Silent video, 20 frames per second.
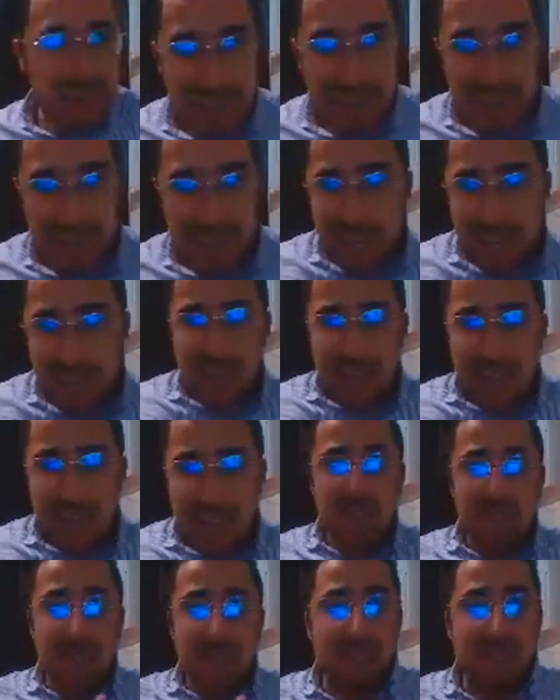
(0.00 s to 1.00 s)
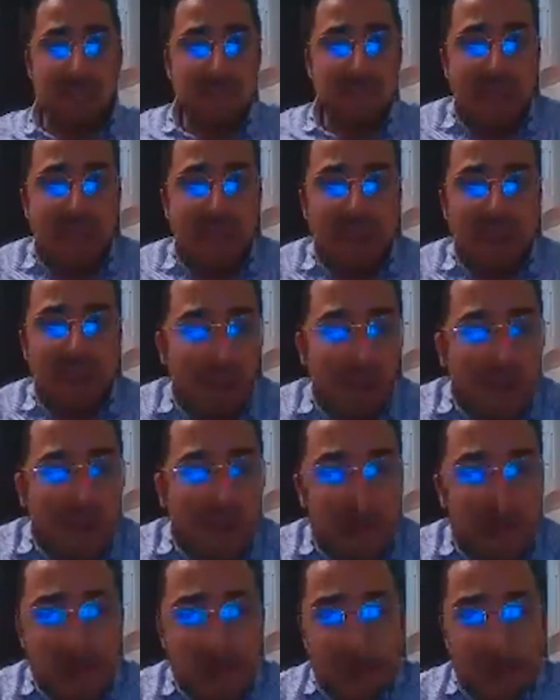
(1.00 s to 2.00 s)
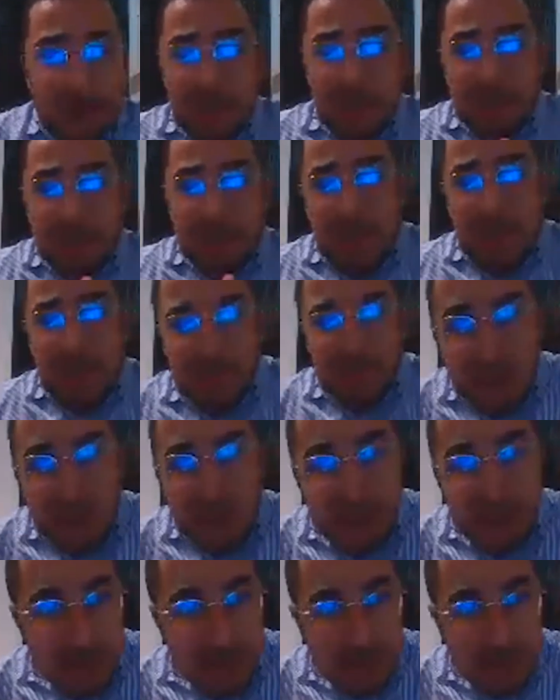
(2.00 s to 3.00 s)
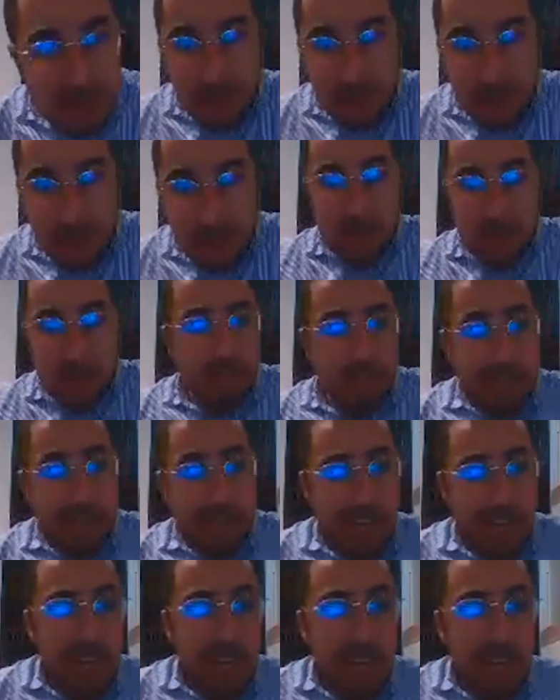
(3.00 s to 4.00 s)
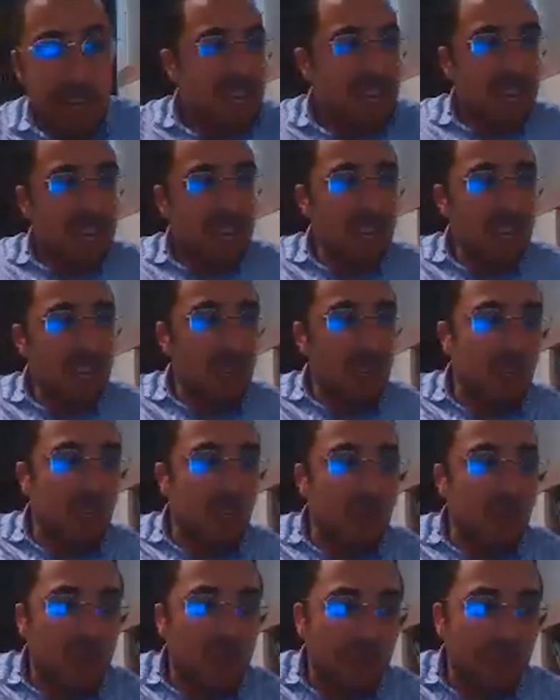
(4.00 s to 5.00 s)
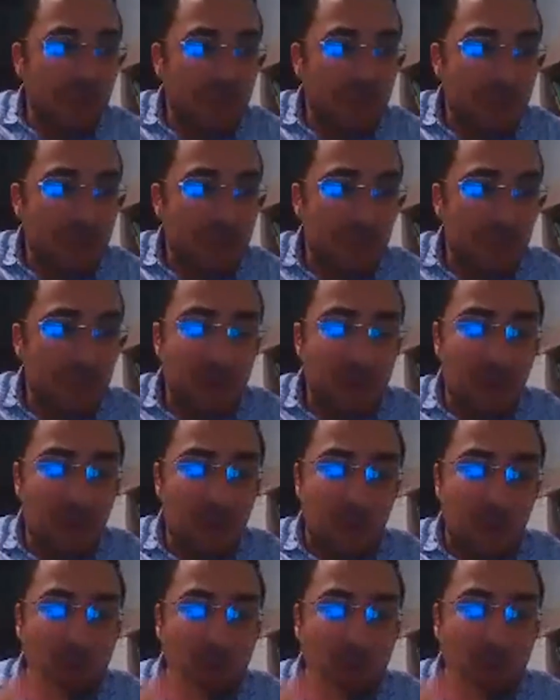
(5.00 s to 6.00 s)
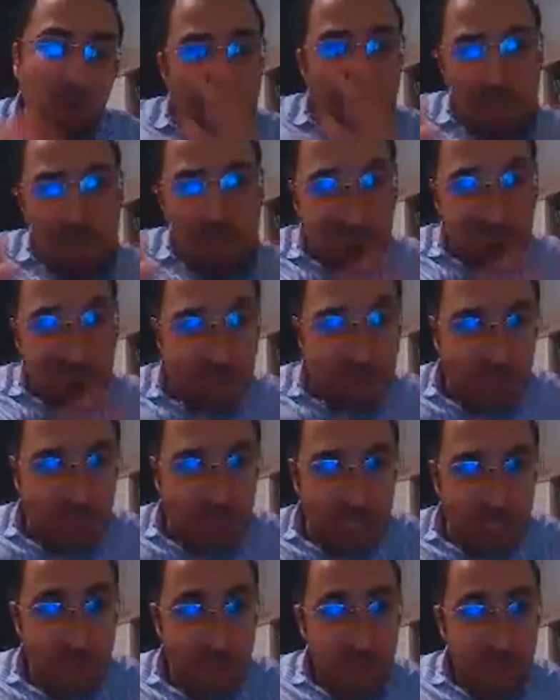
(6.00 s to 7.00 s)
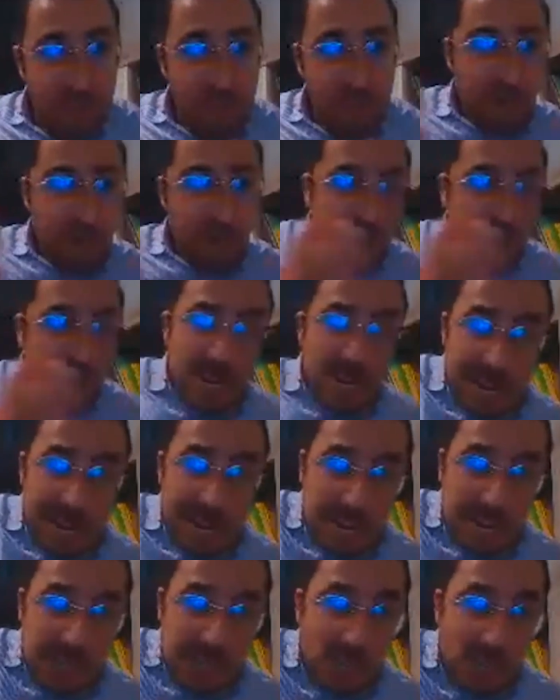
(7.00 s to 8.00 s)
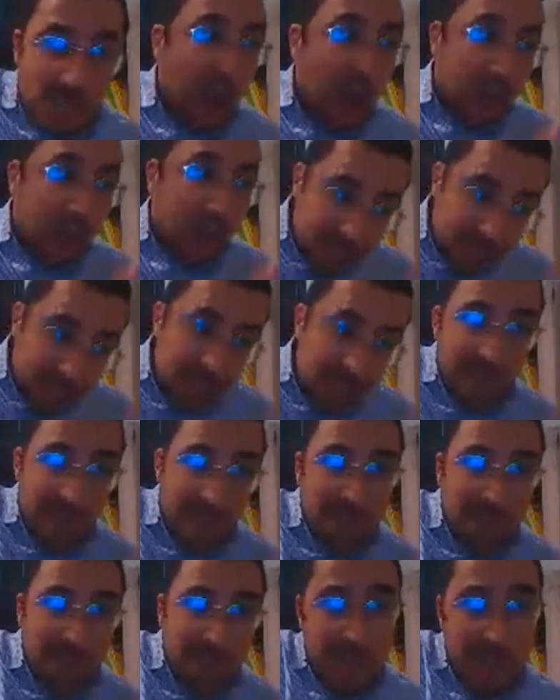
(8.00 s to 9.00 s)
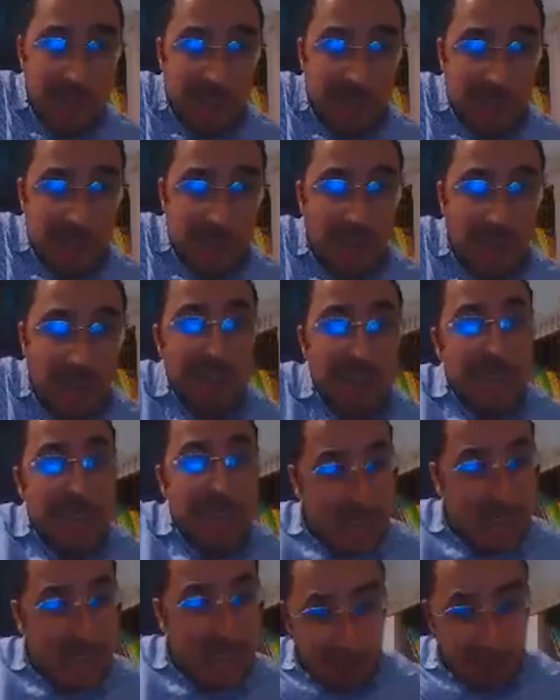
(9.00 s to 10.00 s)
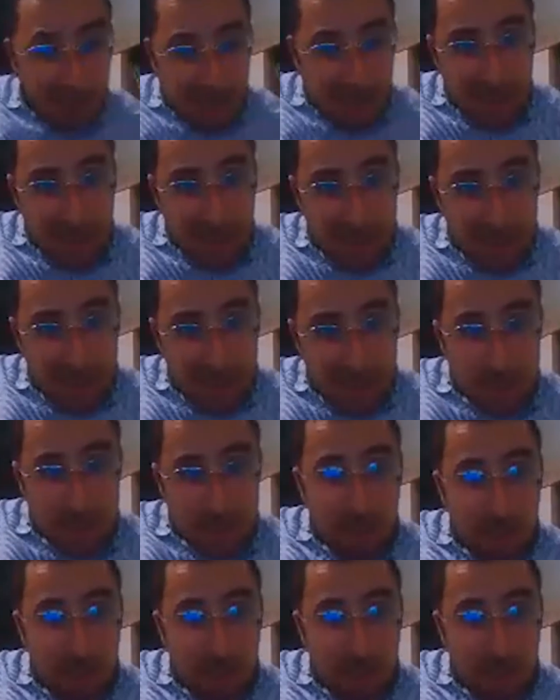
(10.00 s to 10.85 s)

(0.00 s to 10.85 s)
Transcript: مع الناس يمشي يجلس بحال مع يستشر مع الناس بحال مدام رجاء يشوف لو كوتي بوزيتيف ونيجاتيف الا ناجحه نستافد منها ناجحه الا فشلات